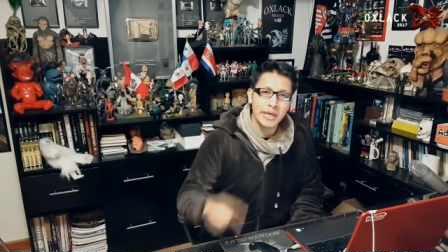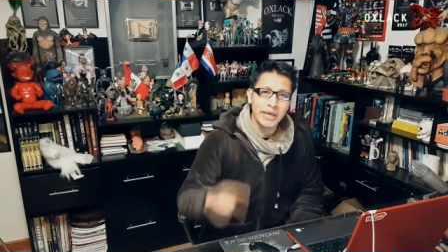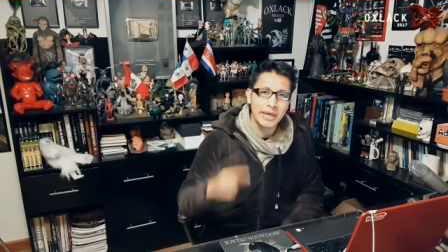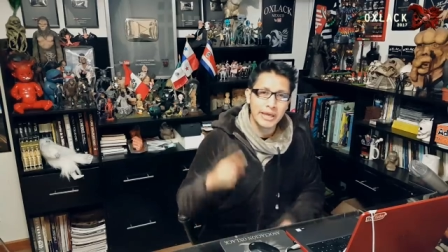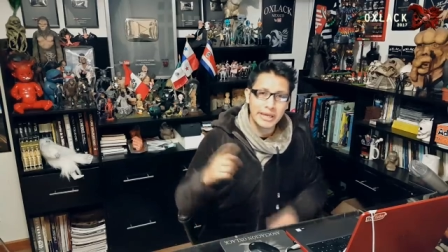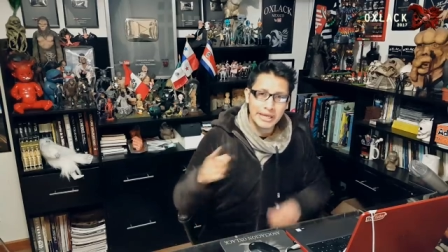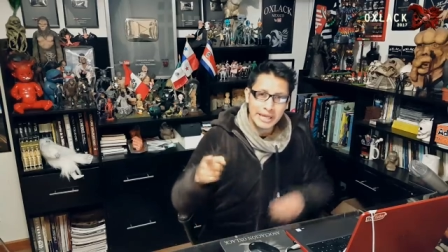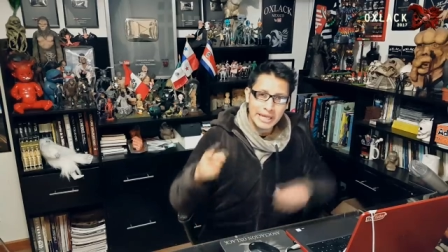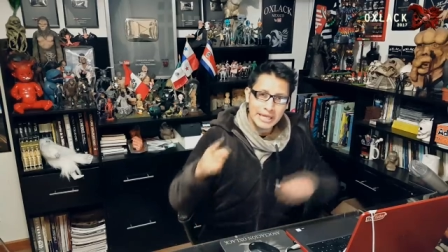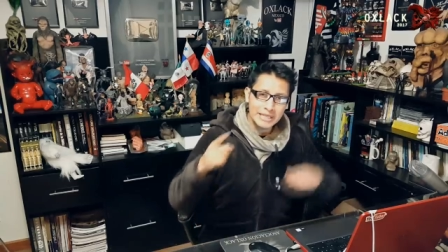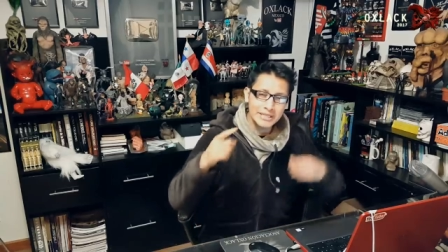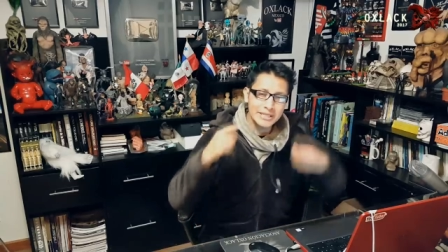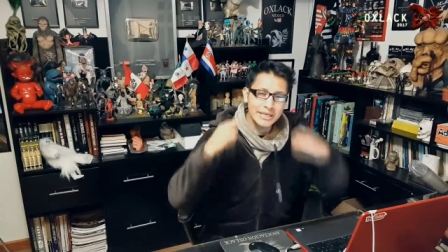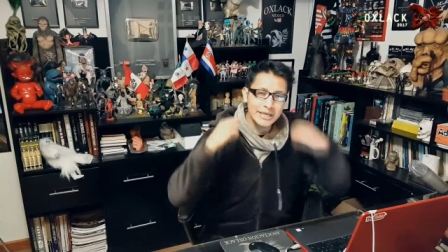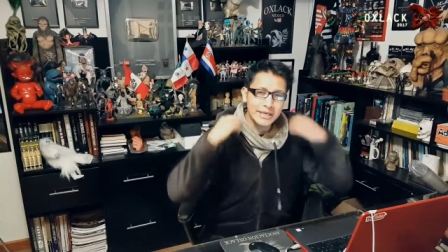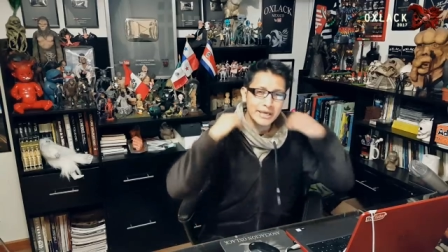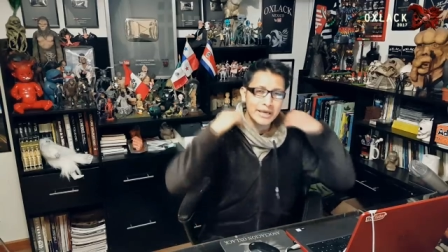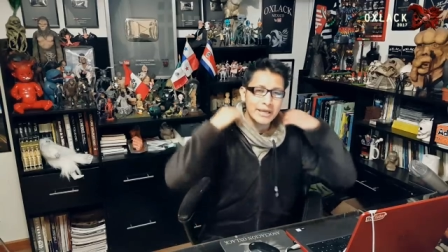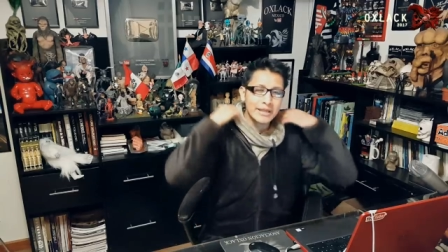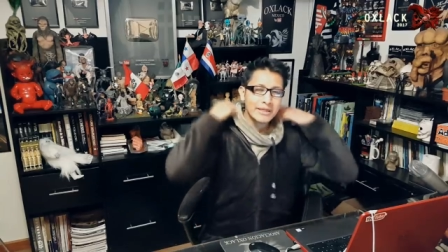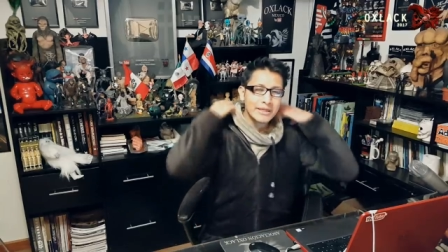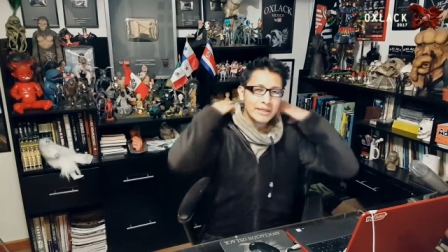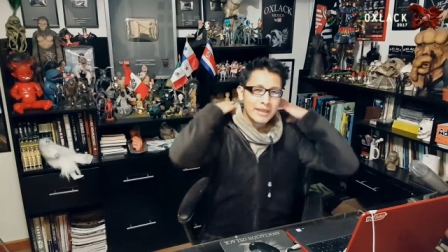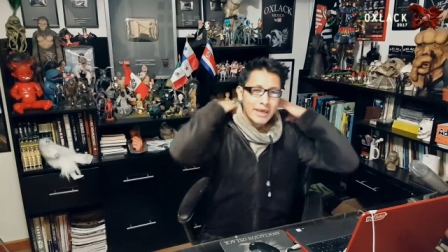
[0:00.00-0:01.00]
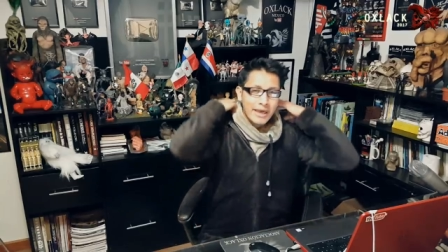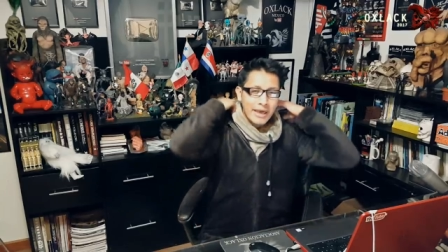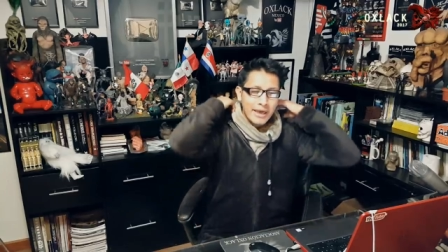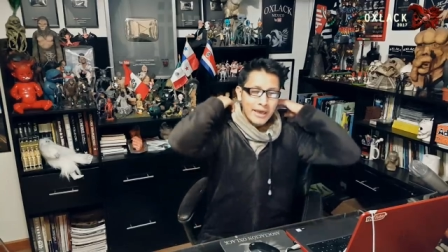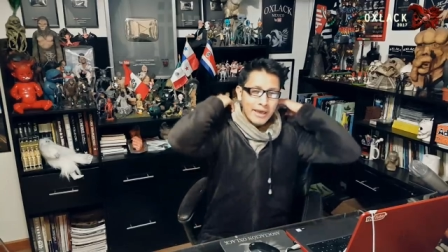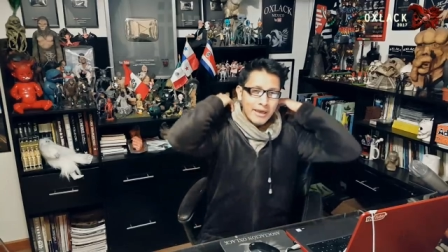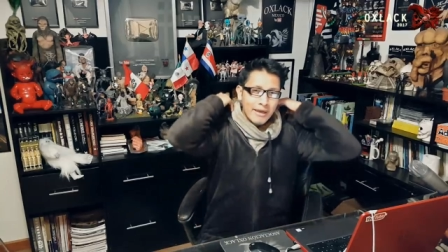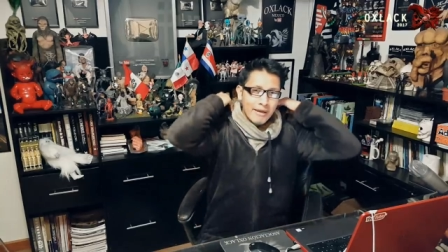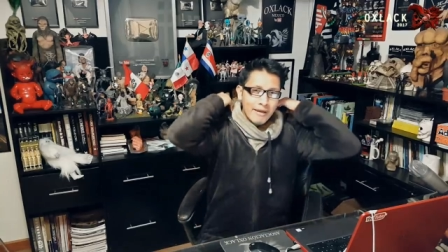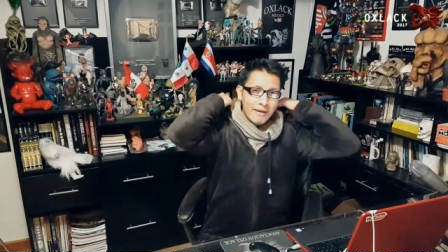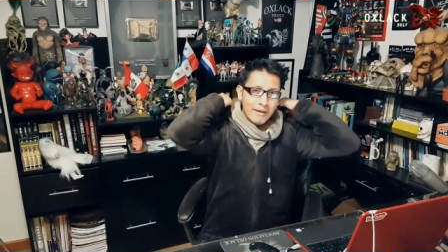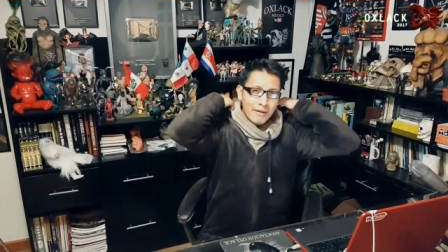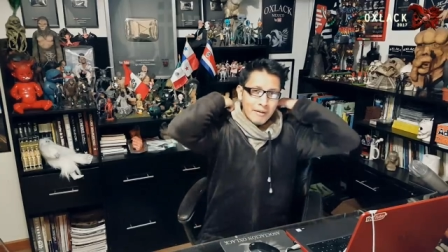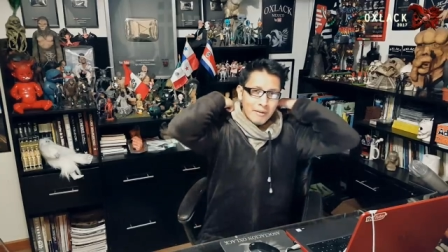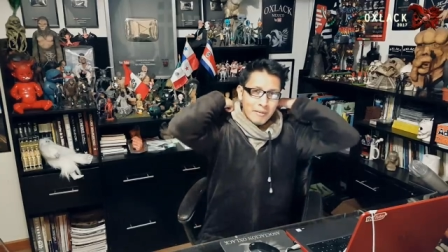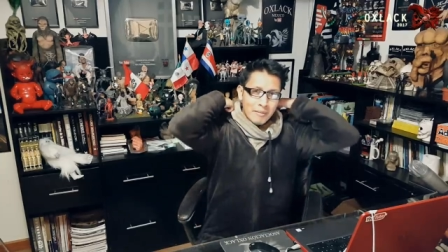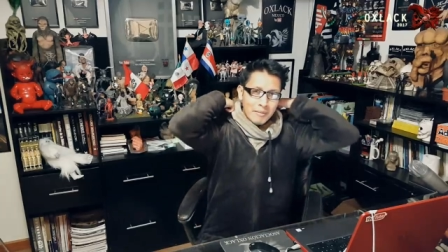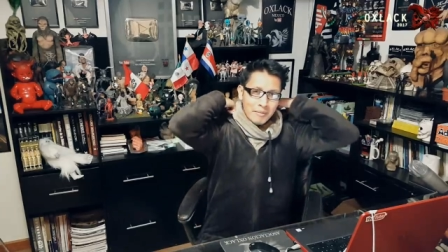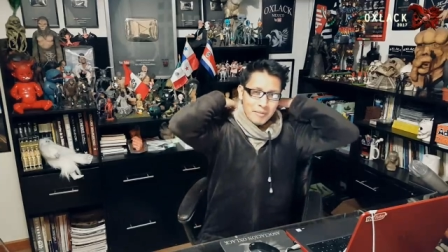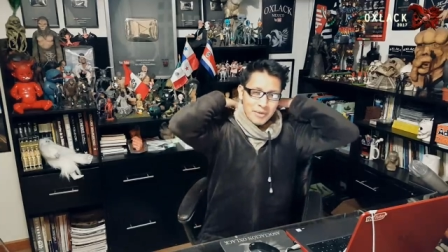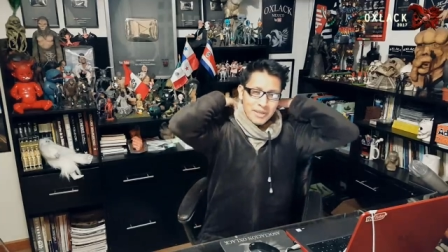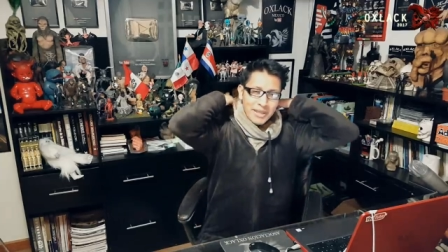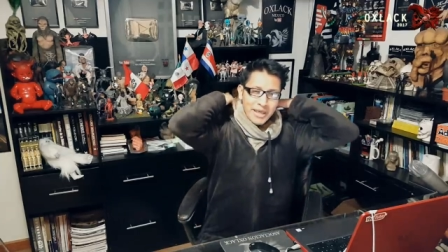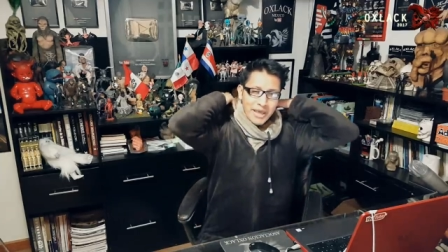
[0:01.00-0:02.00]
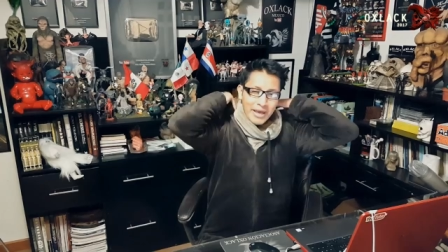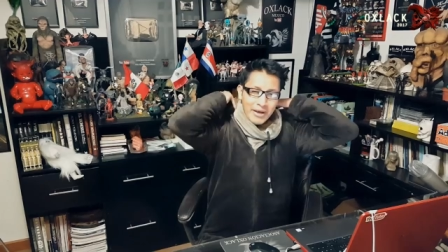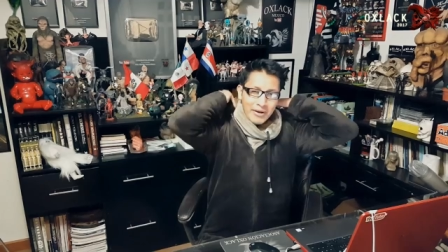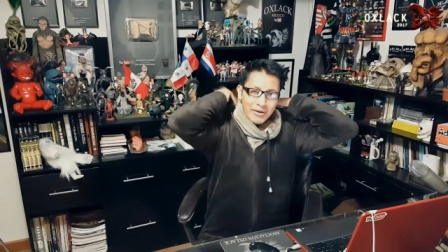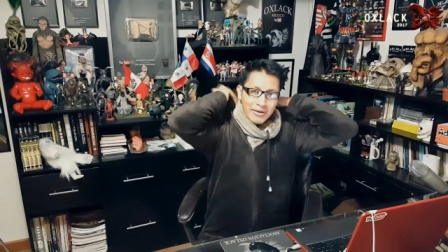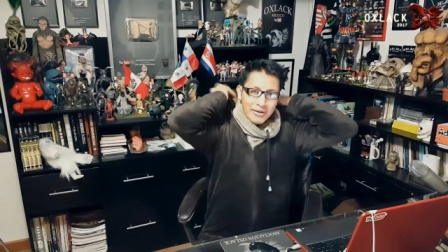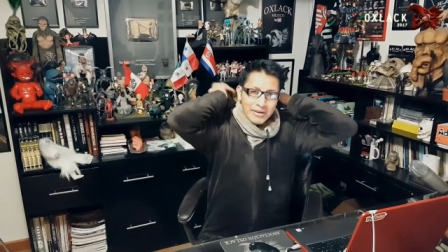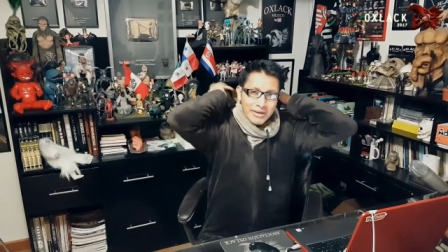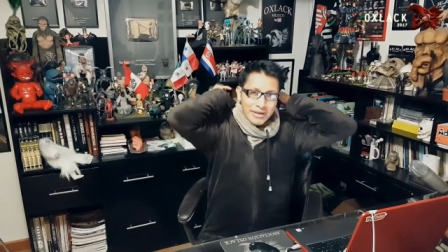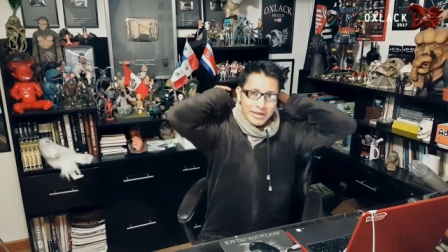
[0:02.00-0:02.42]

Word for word: en el siguiente video.